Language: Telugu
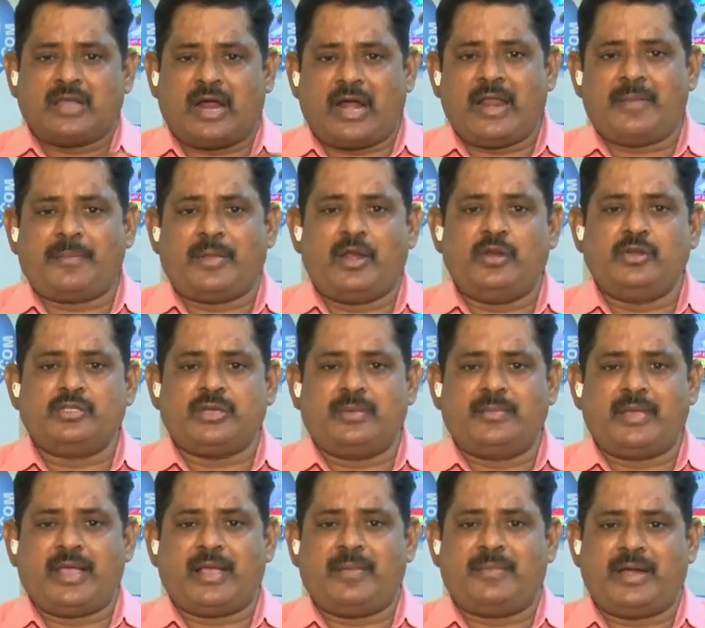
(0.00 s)
తాడేపల్లి నుంచి
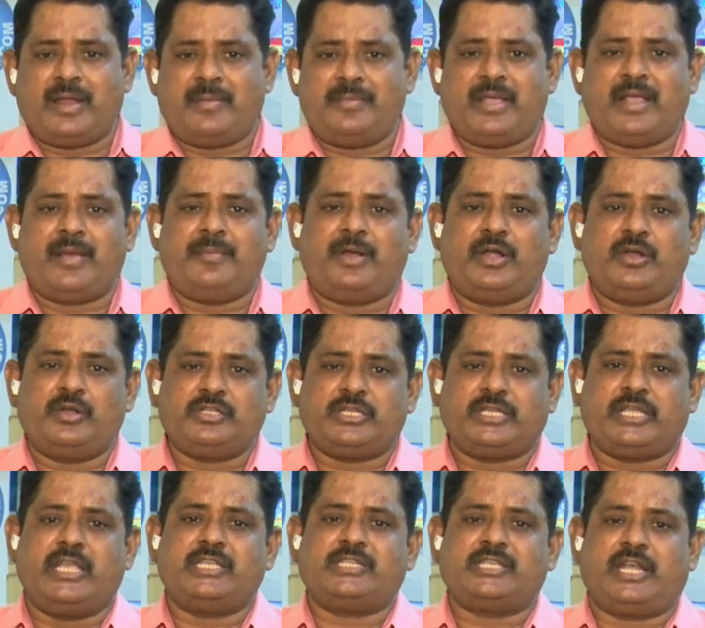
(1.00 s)
బేగంపేట బేగంపేట
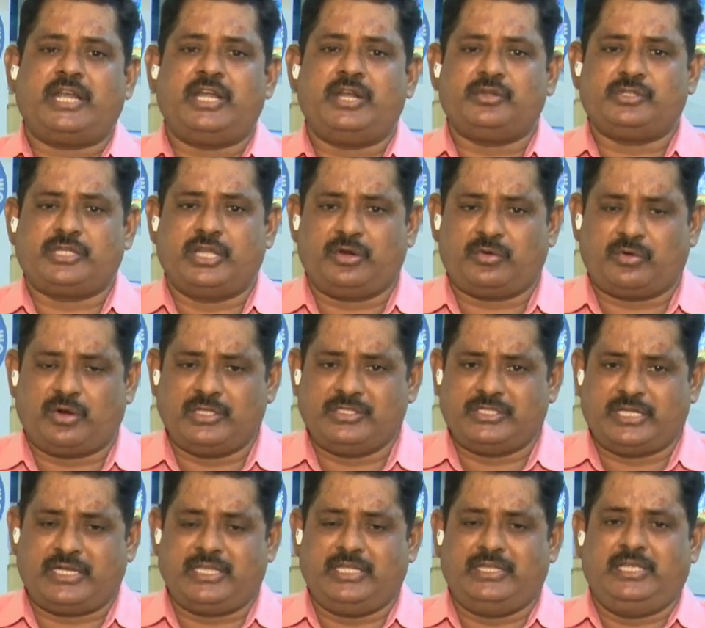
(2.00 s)
నుంచి కేసీఆర్ ఇంటికి
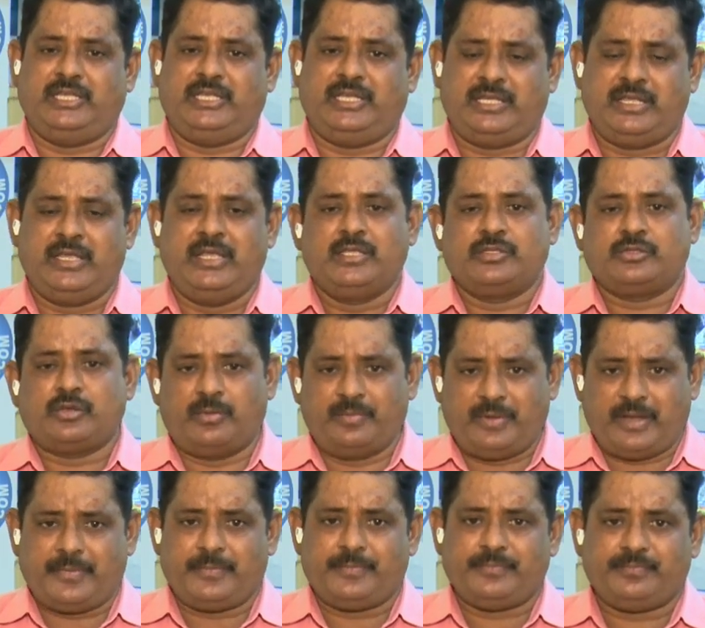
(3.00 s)
చేరుకోవడం జరిగింది
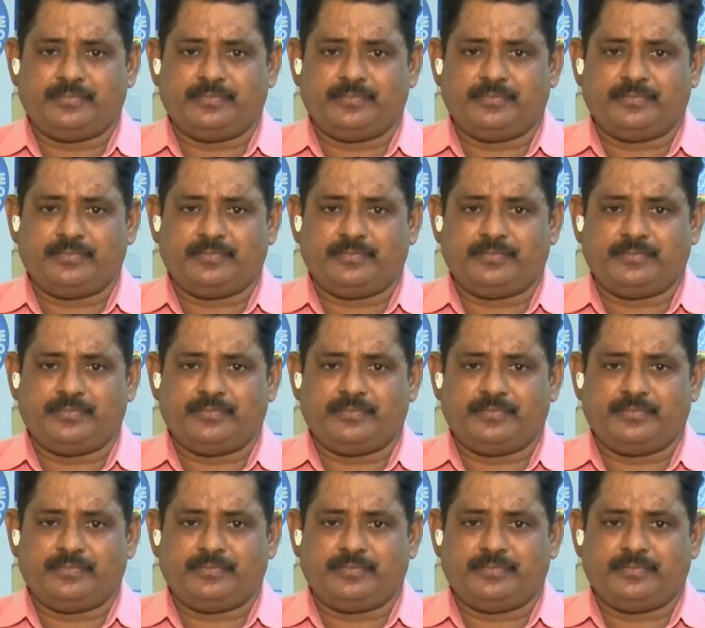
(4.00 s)
సౌమ్య